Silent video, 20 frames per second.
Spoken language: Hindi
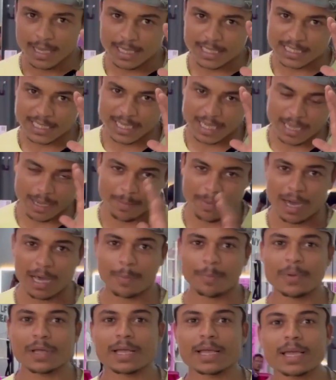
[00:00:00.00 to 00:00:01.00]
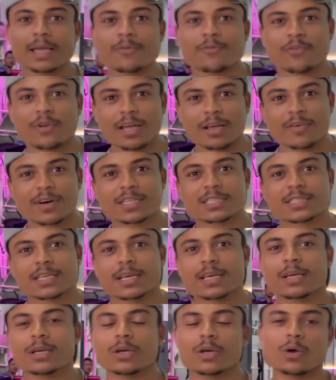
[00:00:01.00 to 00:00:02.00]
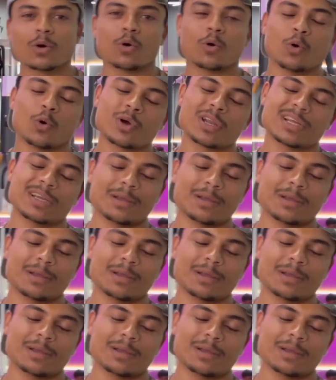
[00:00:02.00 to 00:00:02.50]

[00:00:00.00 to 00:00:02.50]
इसके एम के फ्लेवर्स के और